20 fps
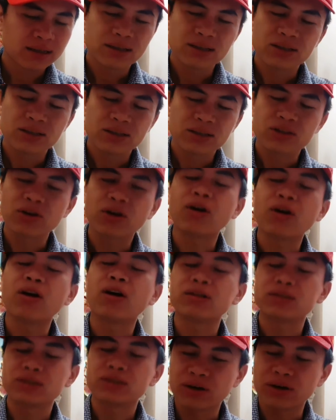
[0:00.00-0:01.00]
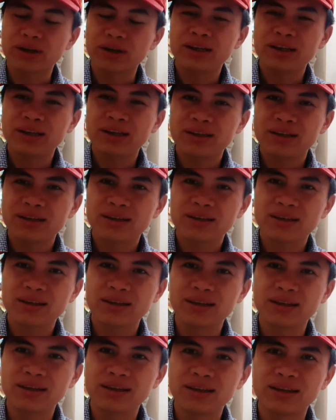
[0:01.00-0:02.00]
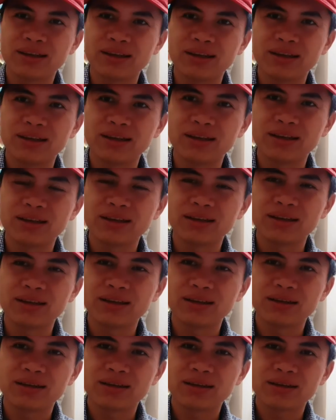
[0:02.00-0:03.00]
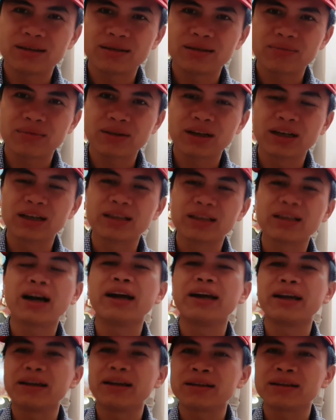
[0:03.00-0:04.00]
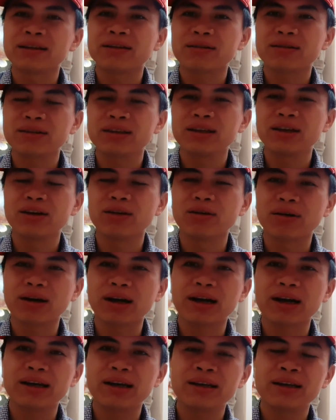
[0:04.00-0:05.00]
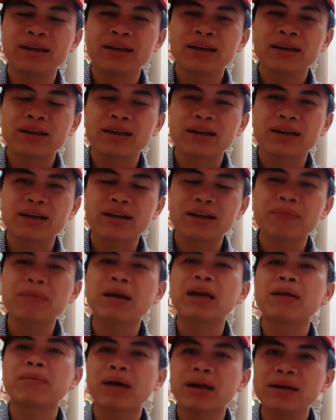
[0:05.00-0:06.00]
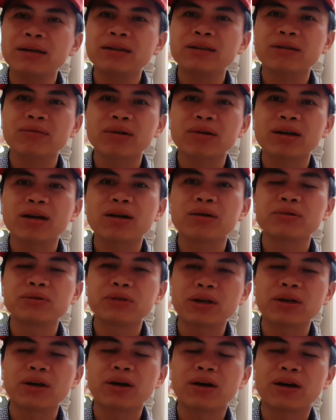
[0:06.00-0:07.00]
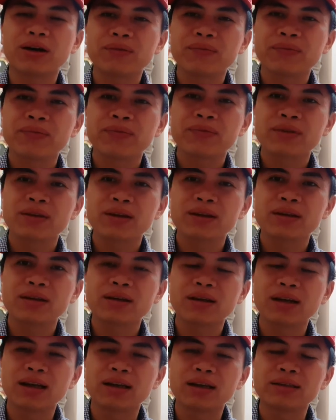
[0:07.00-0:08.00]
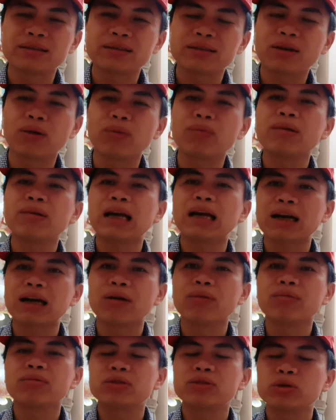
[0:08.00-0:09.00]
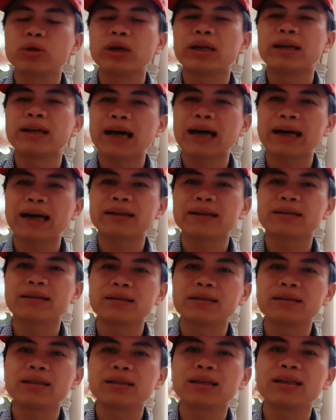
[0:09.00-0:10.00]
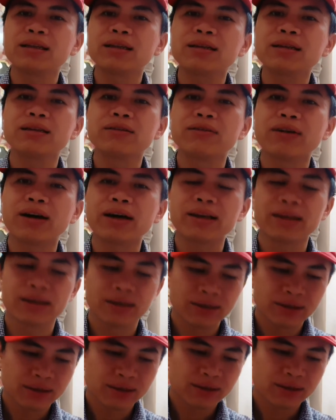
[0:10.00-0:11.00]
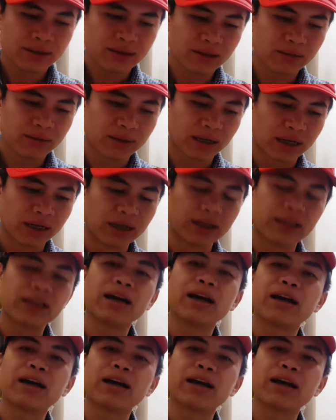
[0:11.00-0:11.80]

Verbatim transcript: trò giỏi thì người thầy có nhiều cái cái cái may mắn trong cái câu chuyện đó nên là cũng là cũng truyền đạt những kiến thức như vậy nhưng mà người thầy